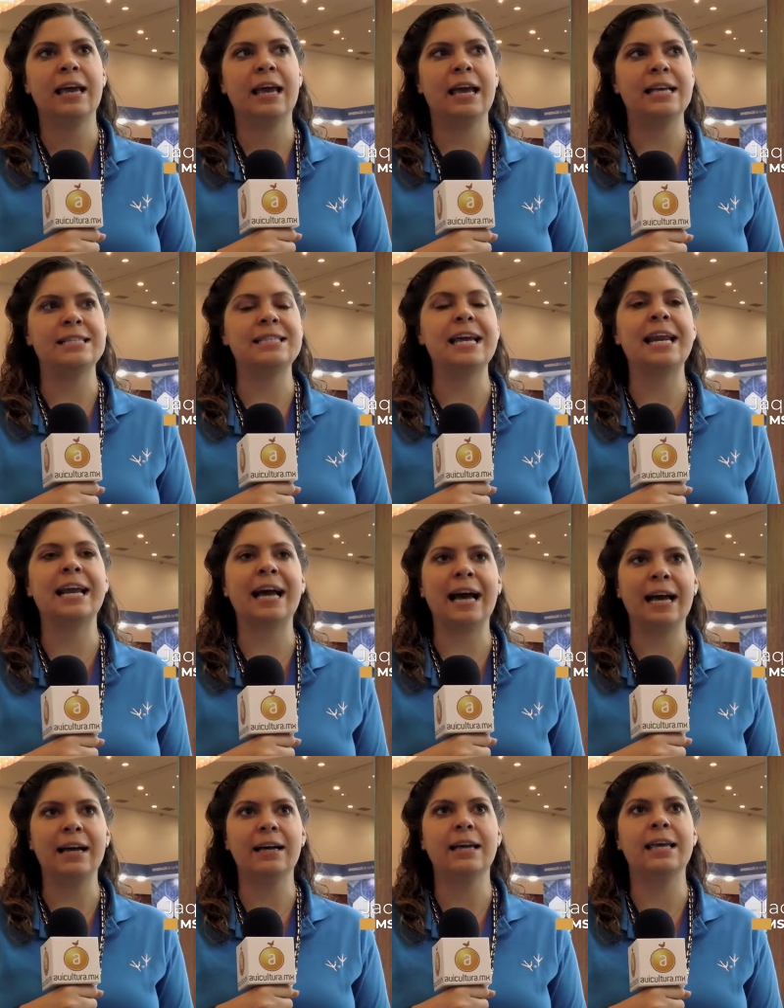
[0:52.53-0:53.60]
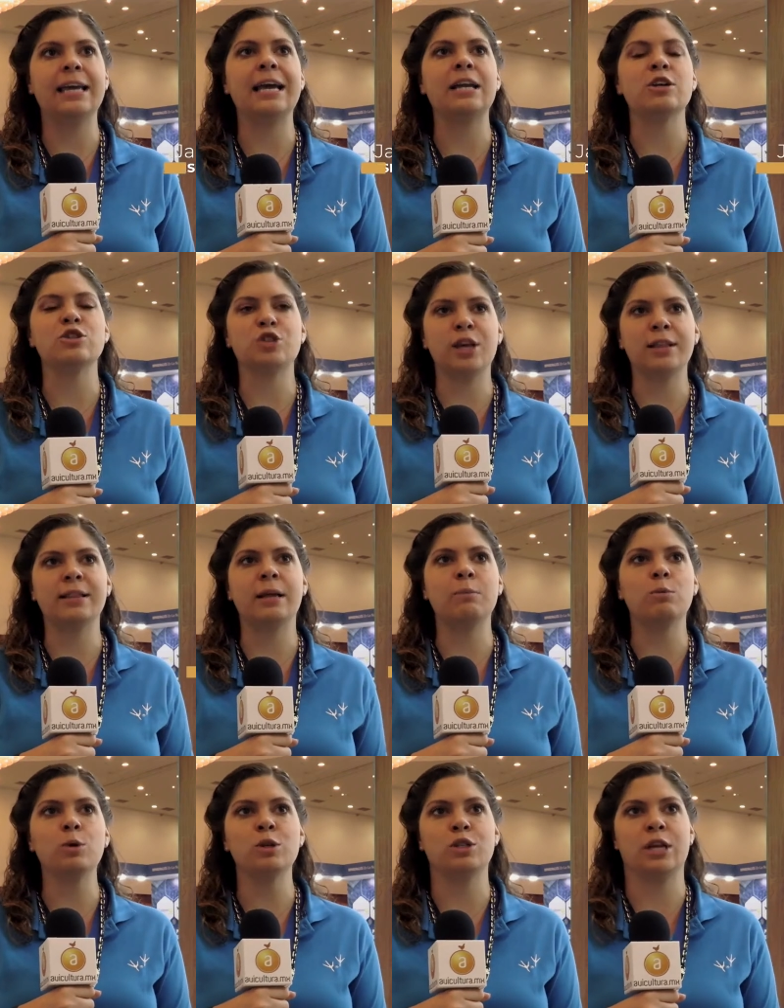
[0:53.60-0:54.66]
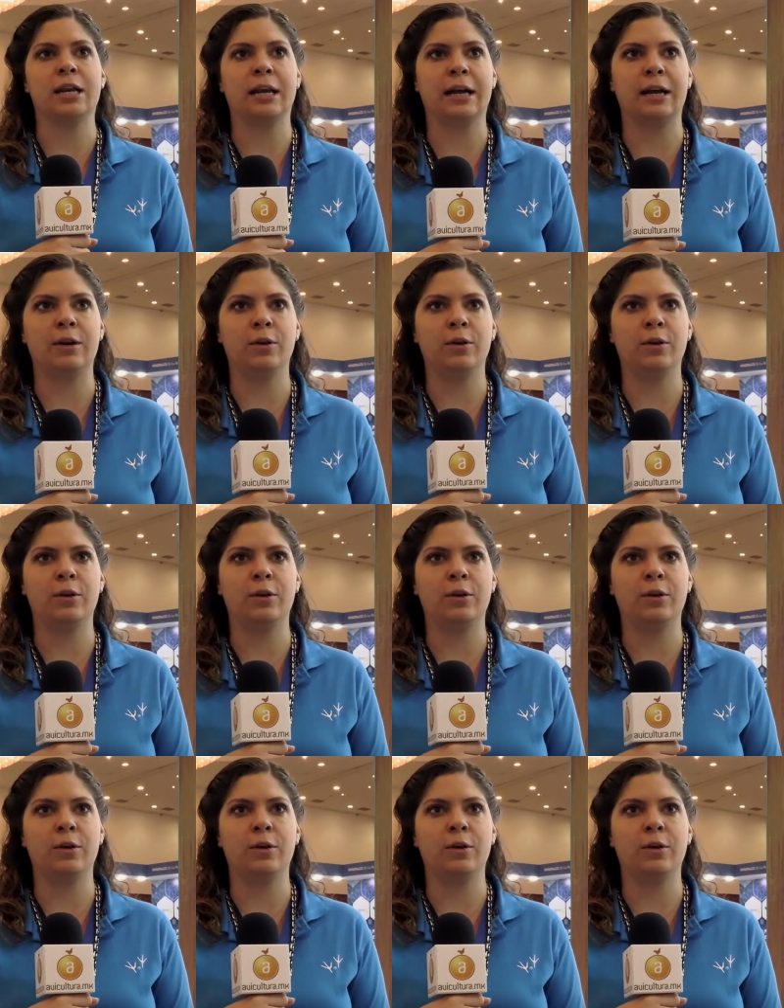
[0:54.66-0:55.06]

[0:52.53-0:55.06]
eh, cerca y que nos sientan muy cerca,